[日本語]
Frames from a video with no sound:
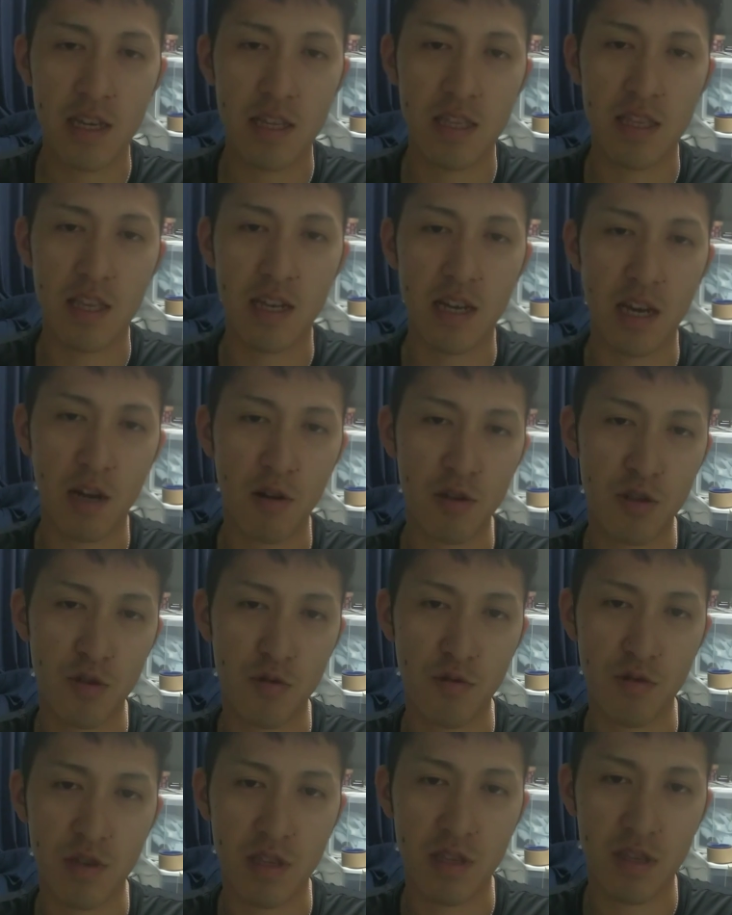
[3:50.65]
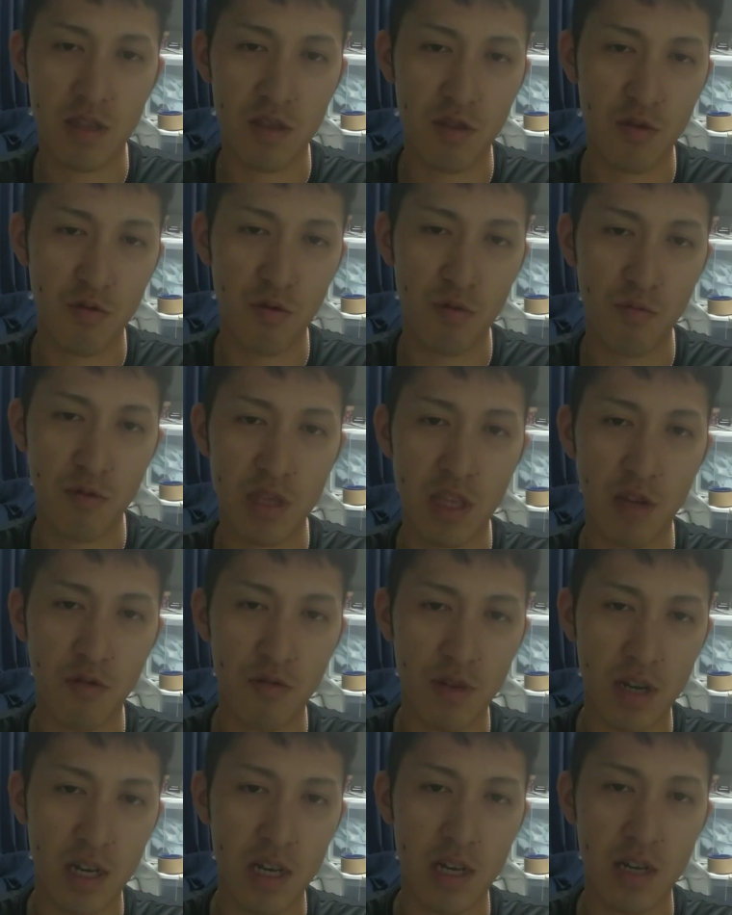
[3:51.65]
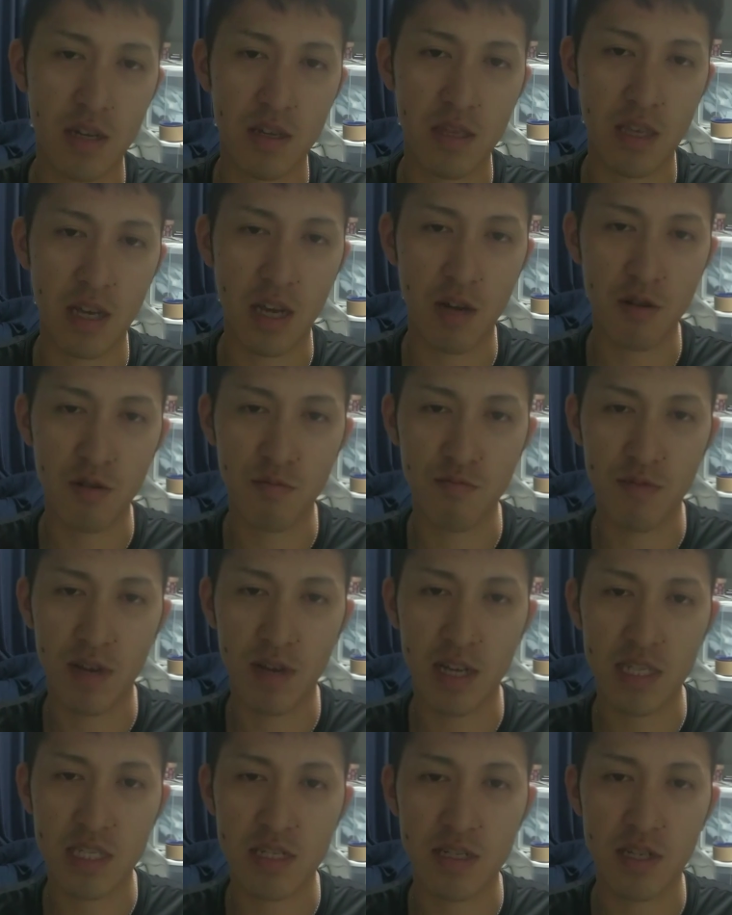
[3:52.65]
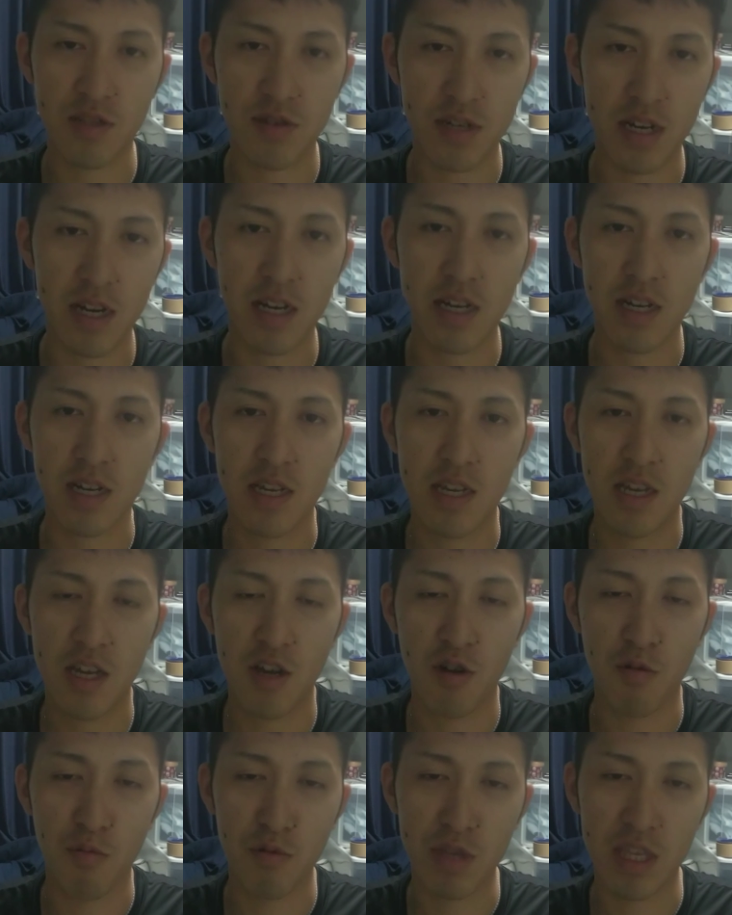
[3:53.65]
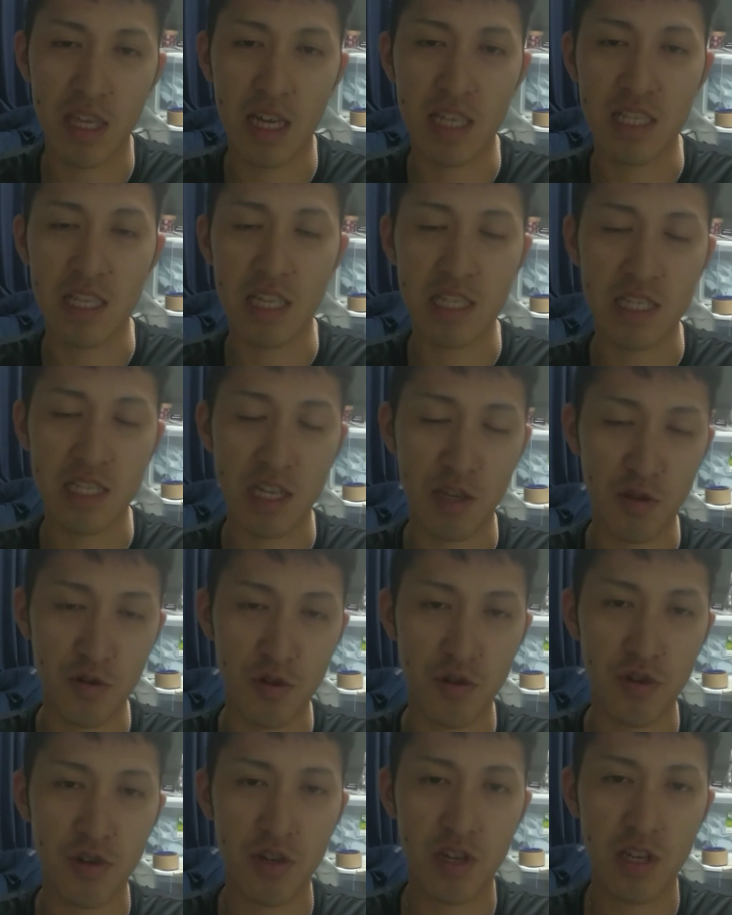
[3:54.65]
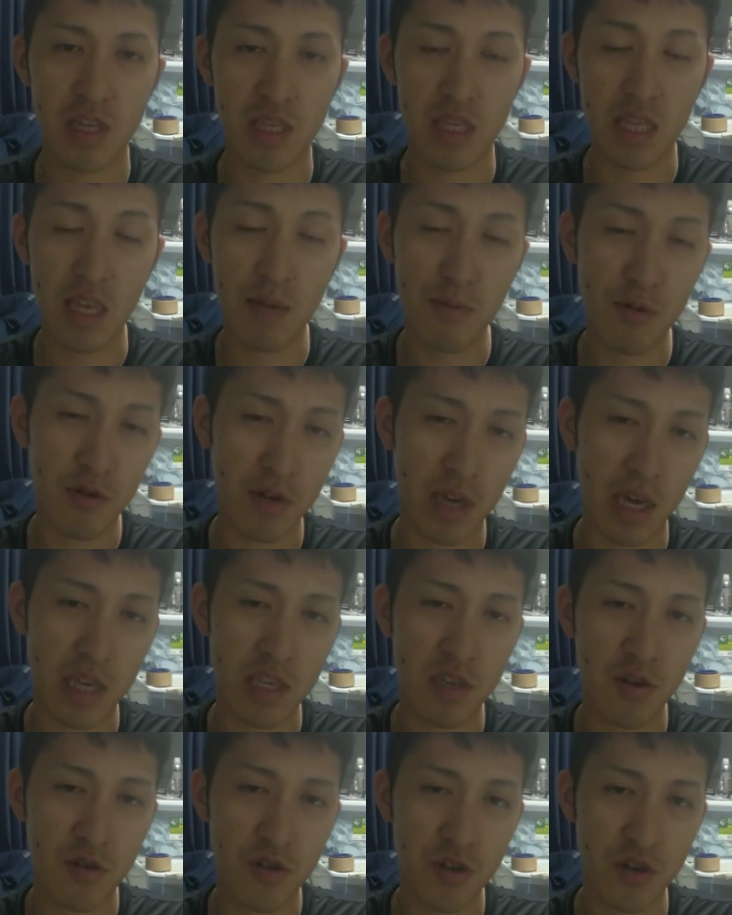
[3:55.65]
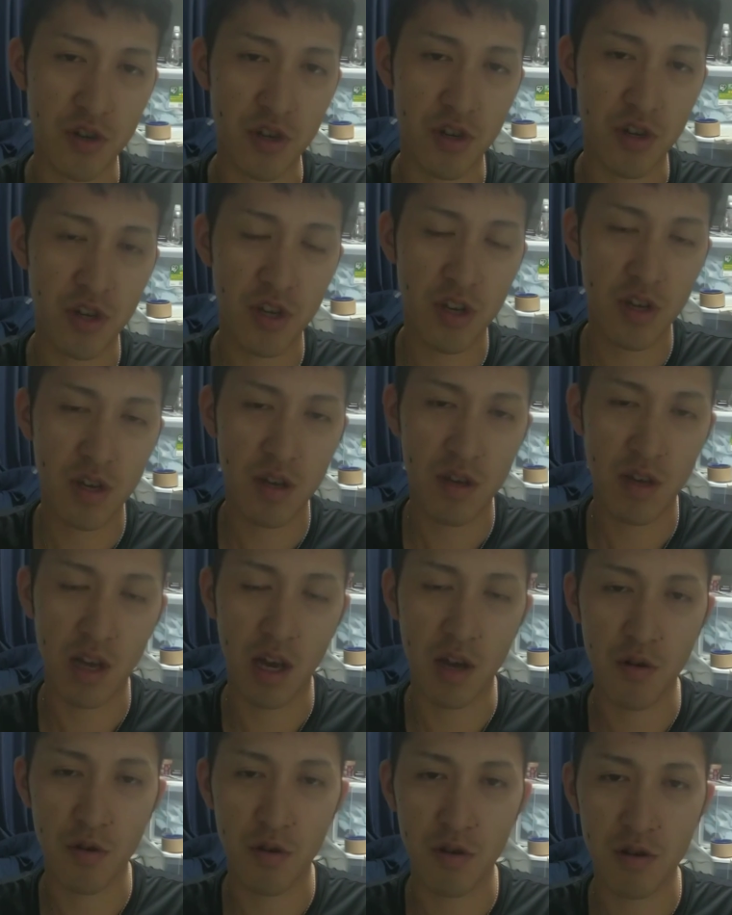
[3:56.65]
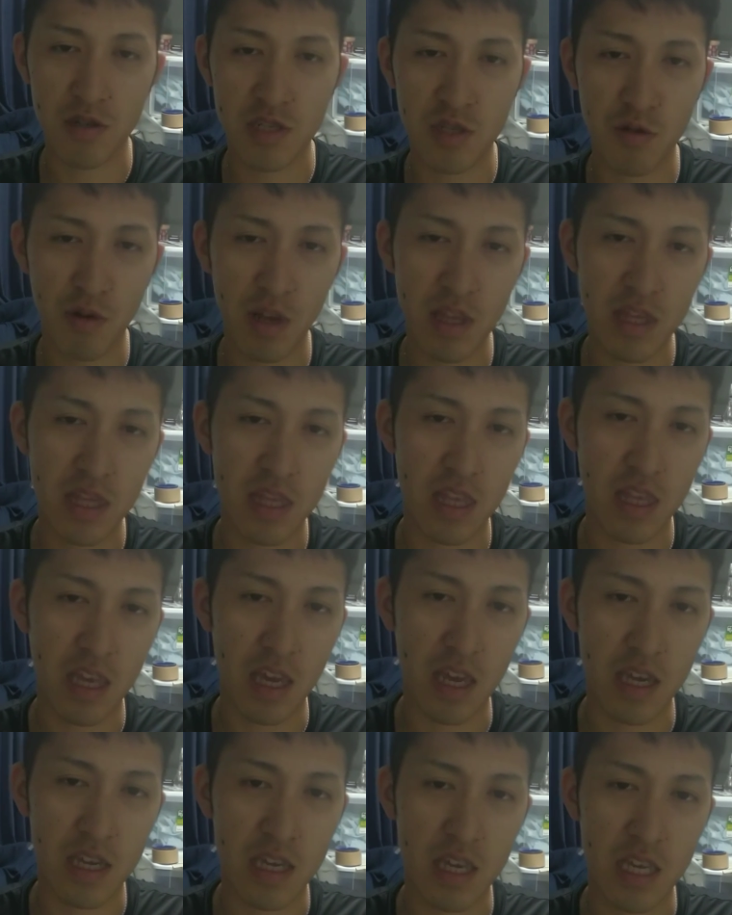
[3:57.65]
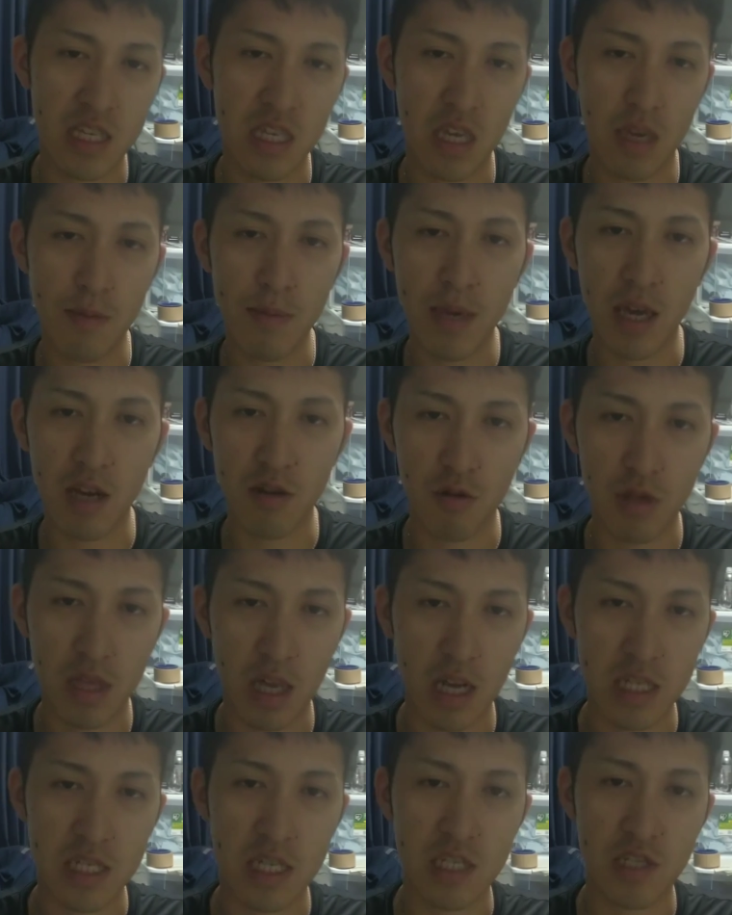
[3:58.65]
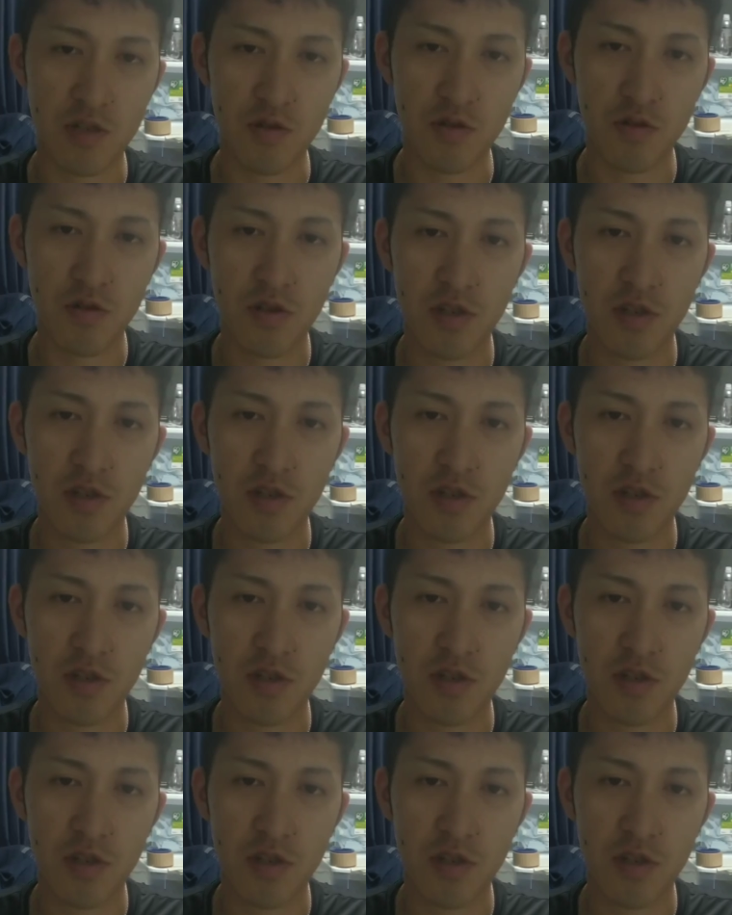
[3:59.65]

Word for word: なんかあの人どう思ってるとか、なんかあの人ムカつくなとか、思ってたんですけどでも結局あのそれって気にして意味あるのって話なんですよ。